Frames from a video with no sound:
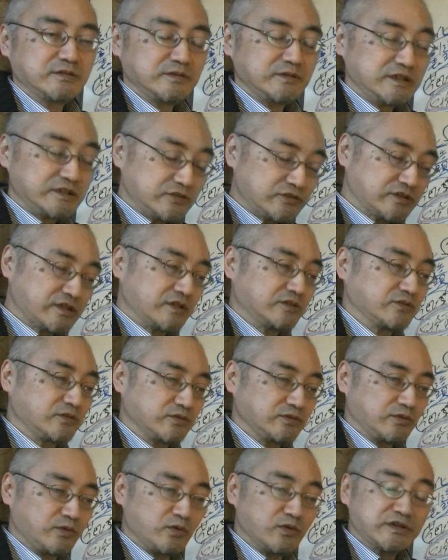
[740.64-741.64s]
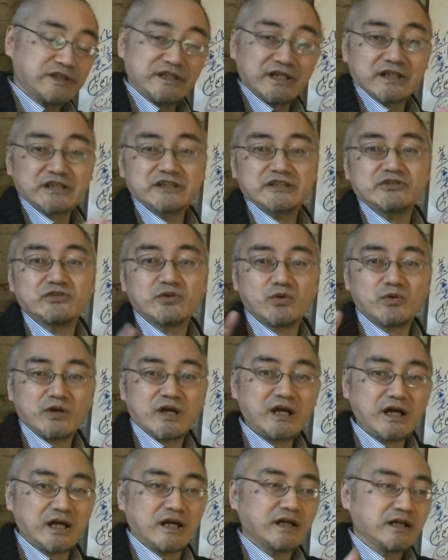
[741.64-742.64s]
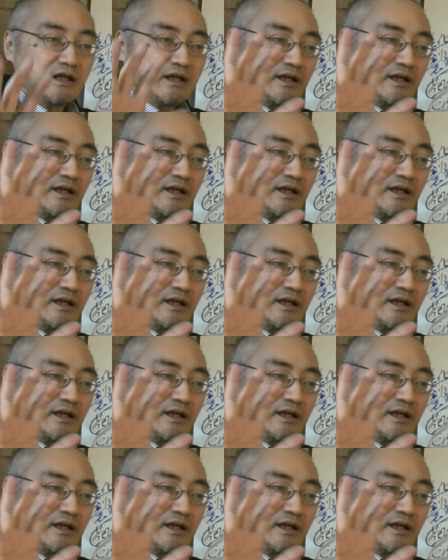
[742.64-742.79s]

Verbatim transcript: いくつかの大きな機能が